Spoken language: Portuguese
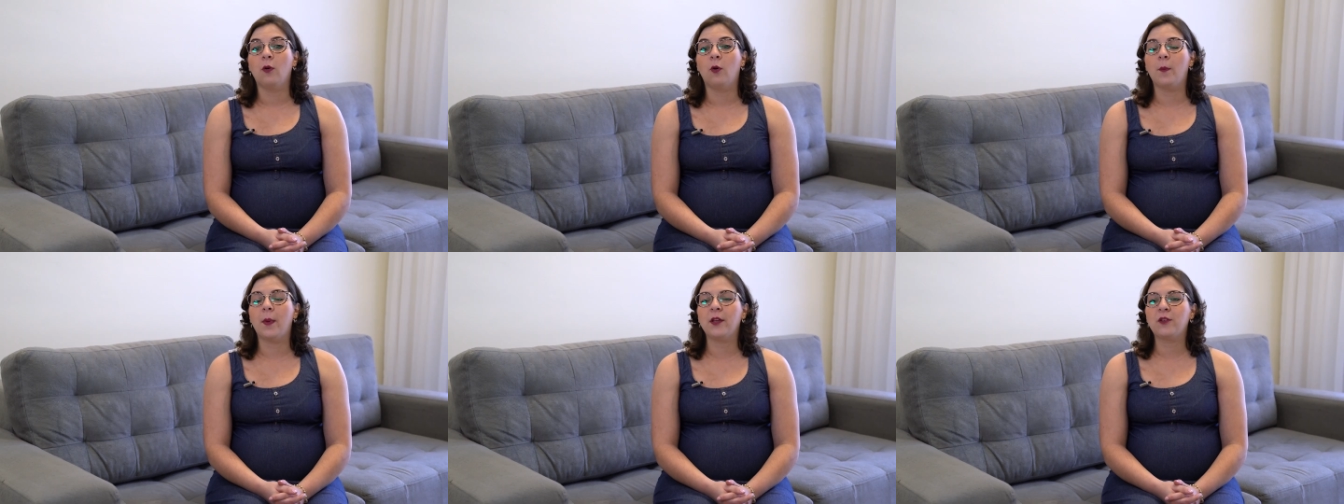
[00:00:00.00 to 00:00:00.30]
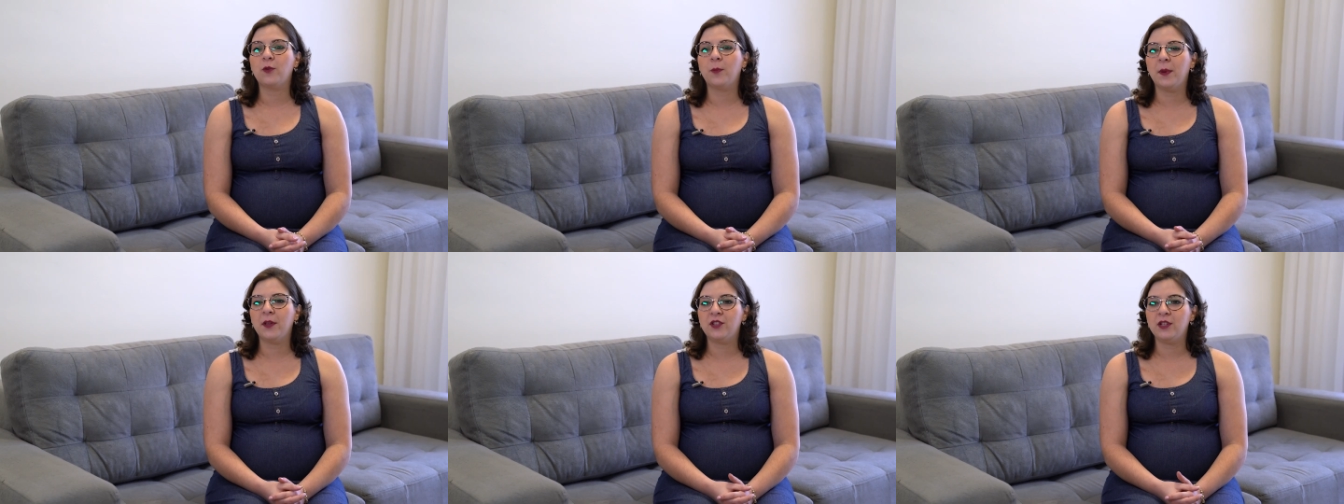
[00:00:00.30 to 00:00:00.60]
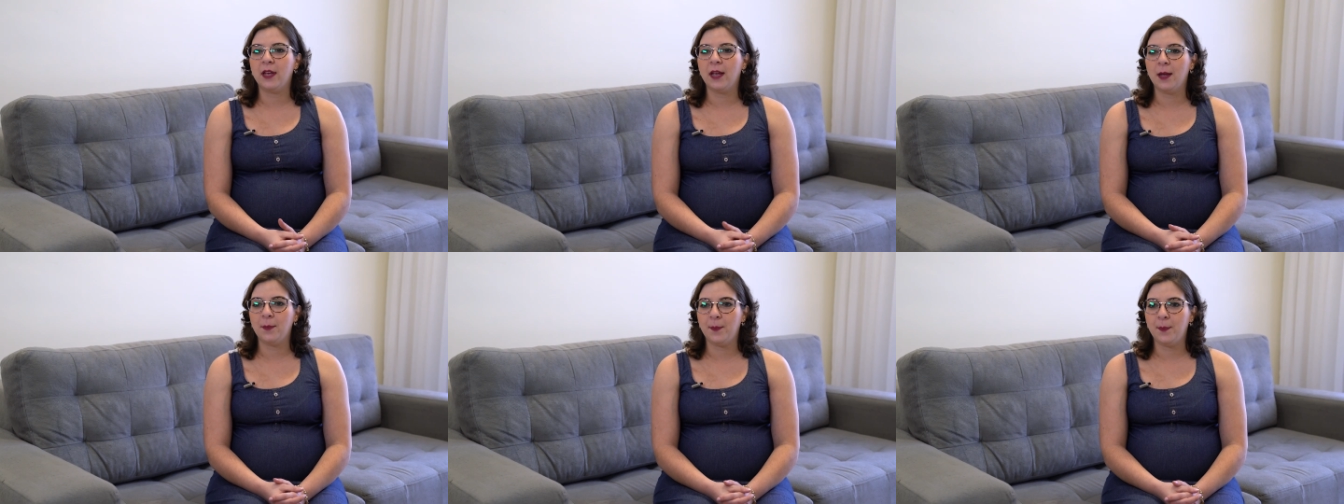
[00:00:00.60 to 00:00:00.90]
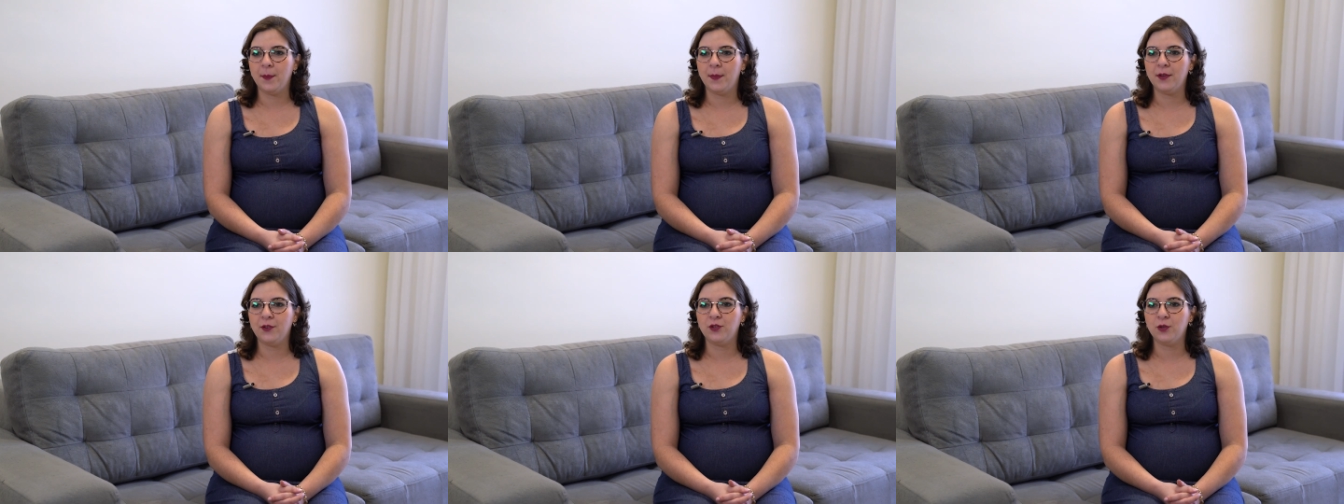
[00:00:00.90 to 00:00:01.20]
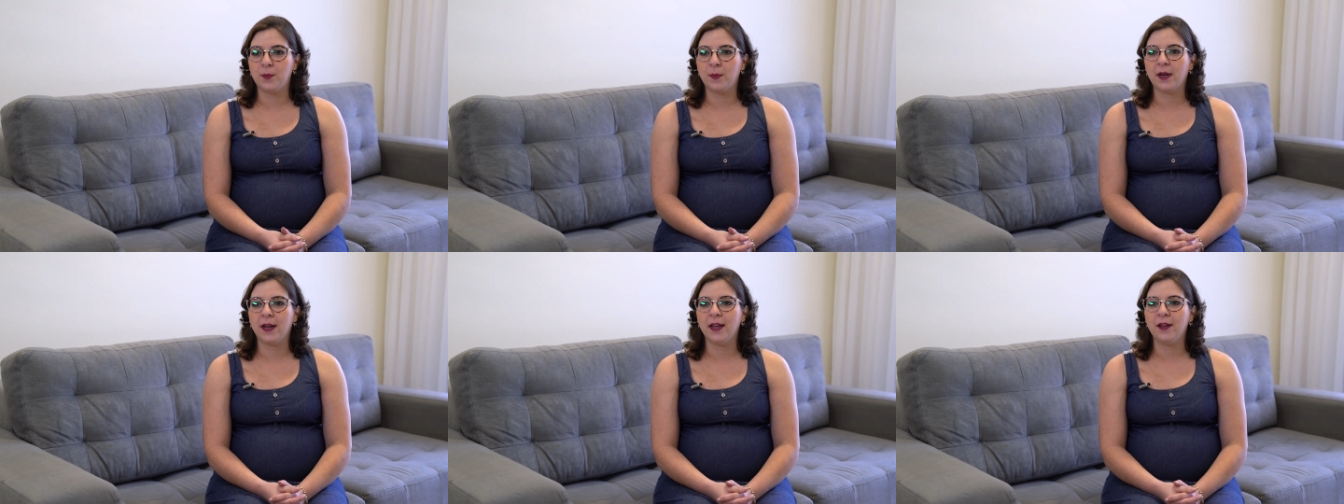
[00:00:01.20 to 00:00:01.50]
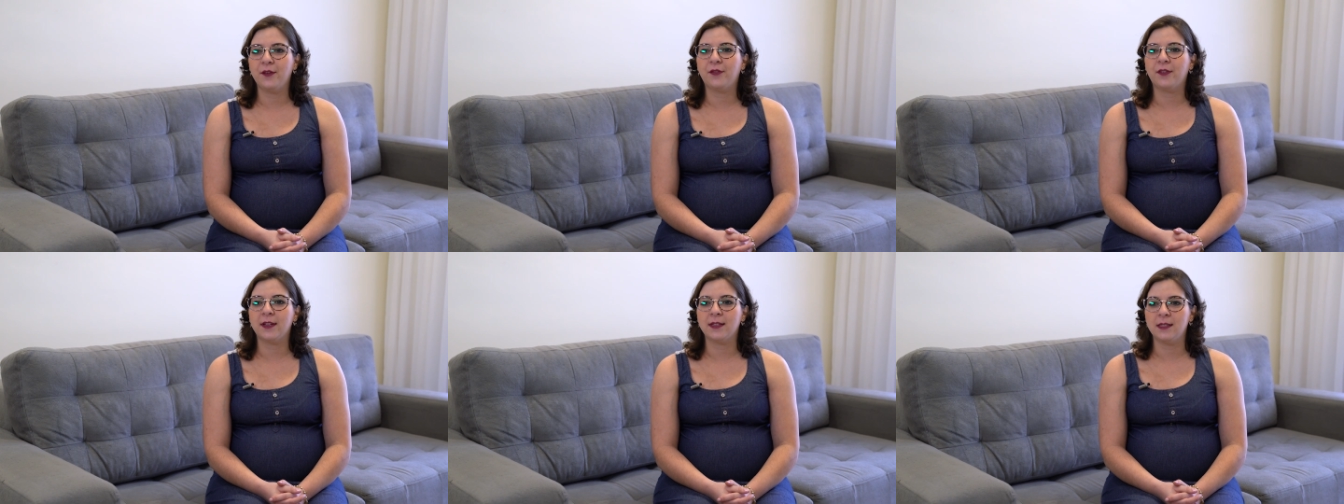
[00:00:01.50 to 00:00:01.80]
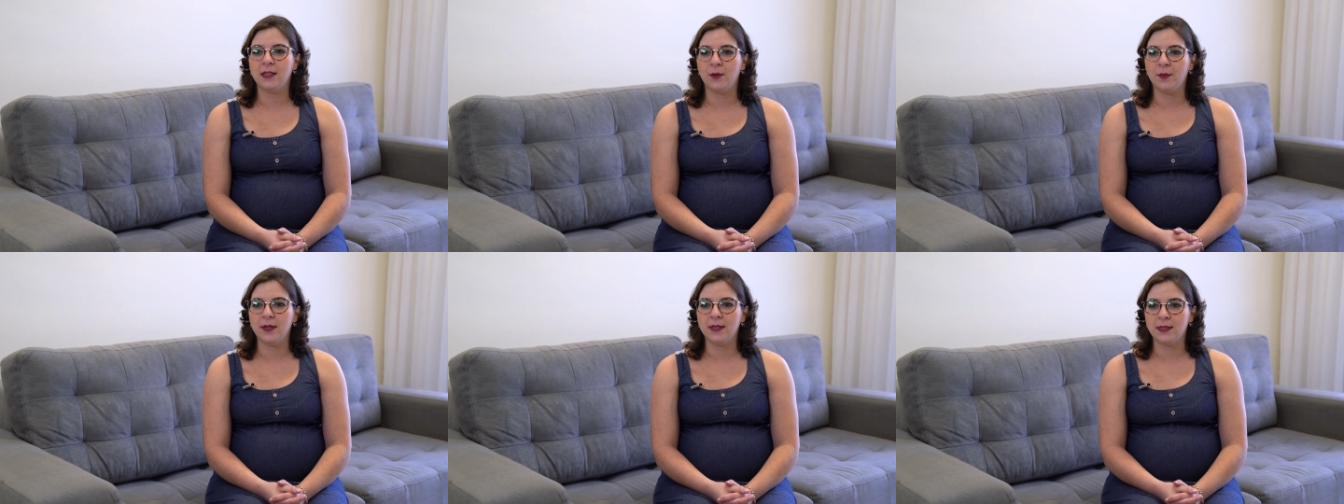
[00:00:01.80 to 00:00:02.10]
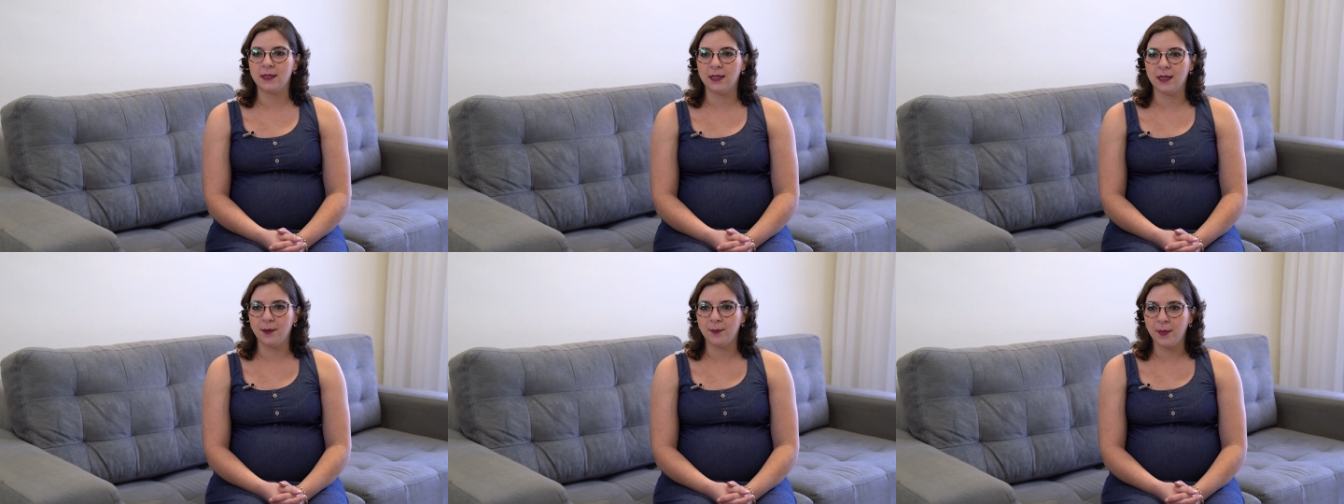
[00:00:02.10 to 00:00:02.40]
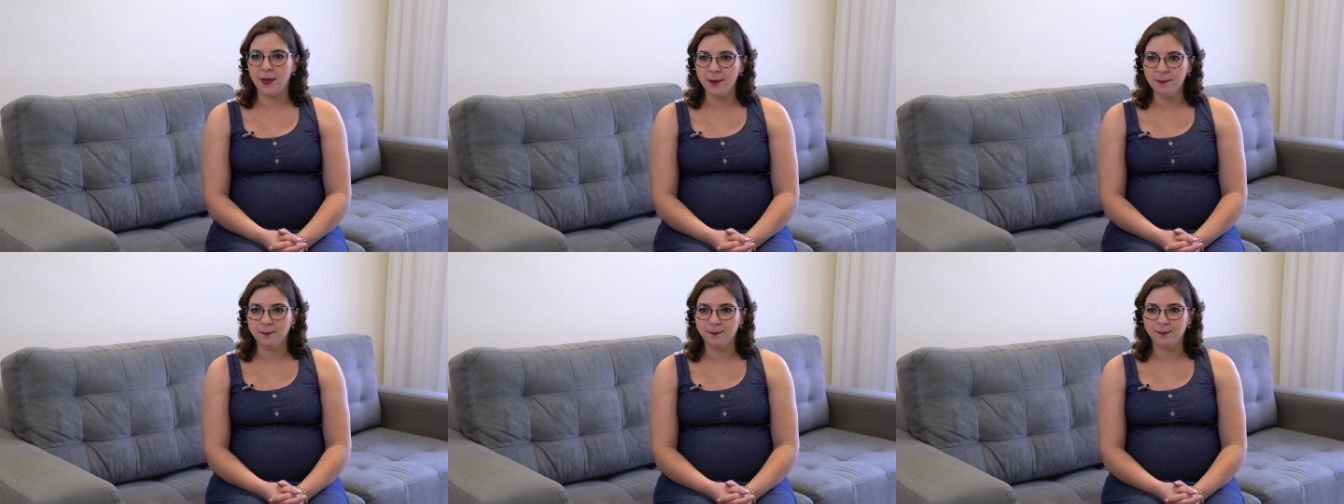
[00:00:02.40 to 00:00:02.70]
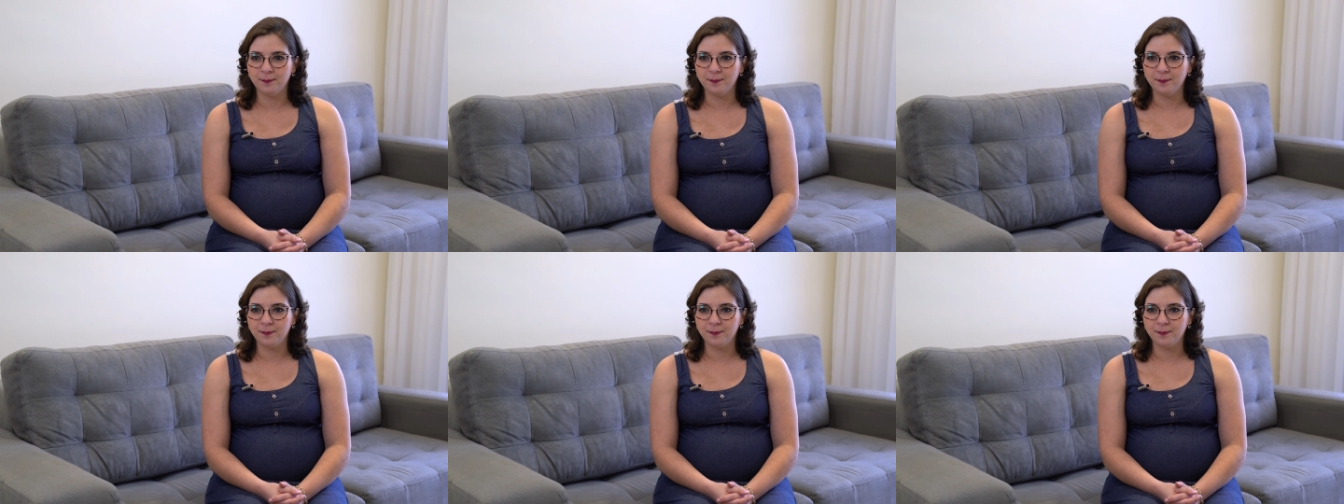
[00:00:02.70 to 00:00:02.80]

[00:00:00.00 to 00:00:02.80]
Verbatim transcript: O médico pedi, pediu para refazer o exame